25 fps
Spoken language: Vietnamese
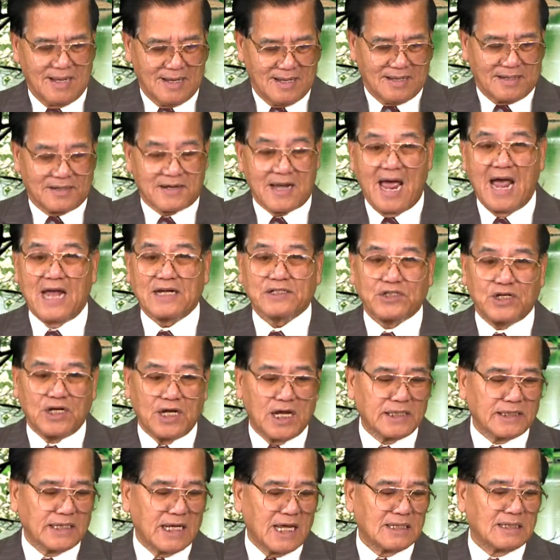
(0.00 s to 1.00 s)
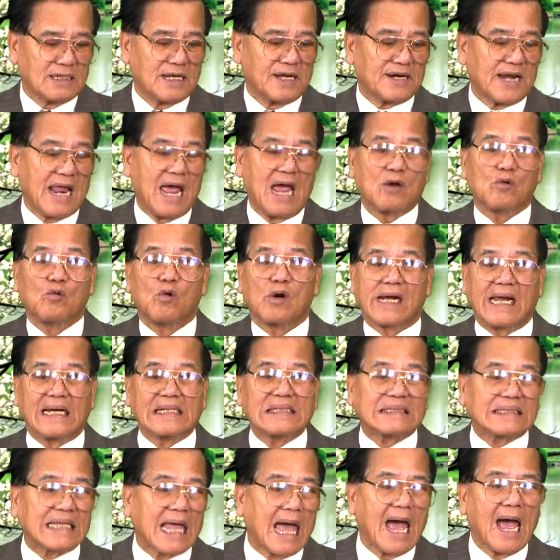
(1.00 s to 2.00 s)
Đài CNN là đài của cánh
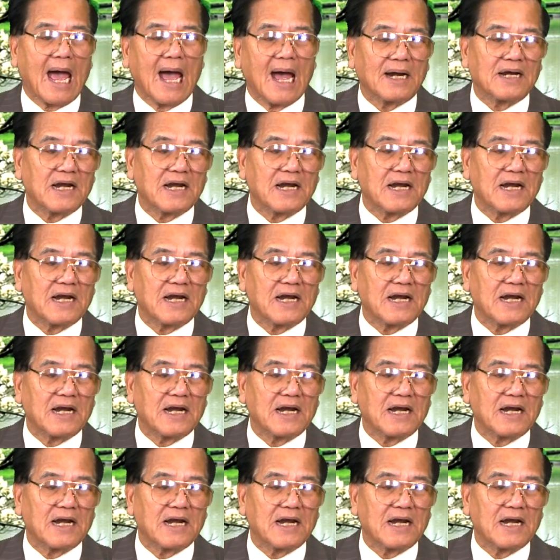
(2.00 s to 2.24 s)
tả,